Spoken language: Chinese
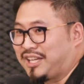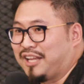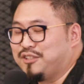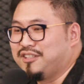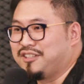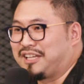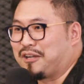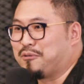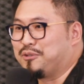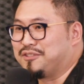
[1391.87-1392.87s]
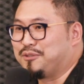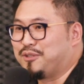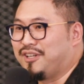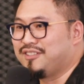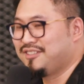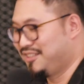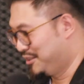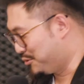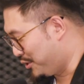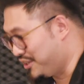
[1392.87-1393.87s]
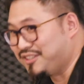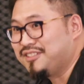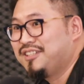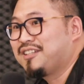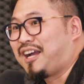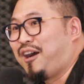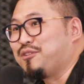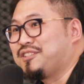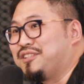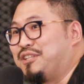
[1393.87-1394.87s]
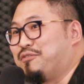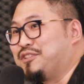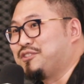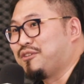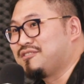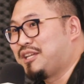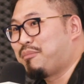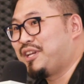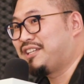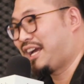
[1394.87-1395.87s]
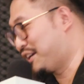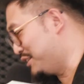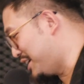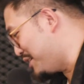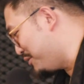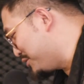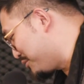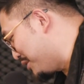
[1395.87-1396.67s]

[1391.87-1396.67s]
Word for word: 看得很干过瘾，对不对？所以刚好剩一分钟，这杯应该可以在一分钟